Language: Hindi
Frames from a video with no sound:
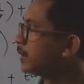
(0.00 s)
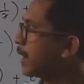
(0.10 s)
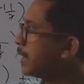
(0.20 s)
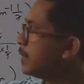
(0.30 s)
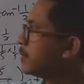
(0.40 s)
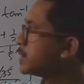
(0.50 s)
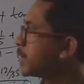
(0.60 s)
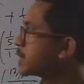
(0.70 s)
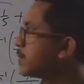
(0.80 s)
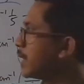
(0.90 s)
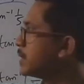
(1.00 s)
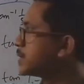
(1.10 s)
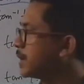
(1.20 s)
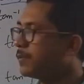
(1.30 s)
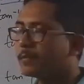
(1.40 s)
टेन इनवर्स एक्स
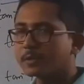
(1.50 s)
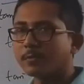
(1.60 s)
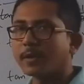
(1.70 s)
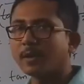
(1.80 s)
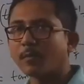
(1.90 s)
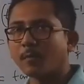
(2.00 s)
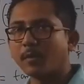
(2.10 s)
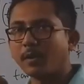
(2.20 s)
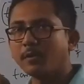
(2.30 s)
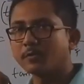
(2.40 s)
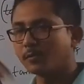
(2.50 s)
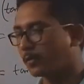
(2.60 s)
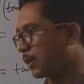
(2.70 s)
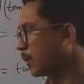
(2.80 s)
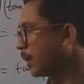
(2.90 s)
माइनस टेन इनवर्स वाई का प्रॉपर्टी शुरू
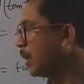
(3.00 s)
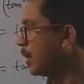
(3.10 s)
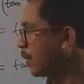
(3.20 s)
करूँगा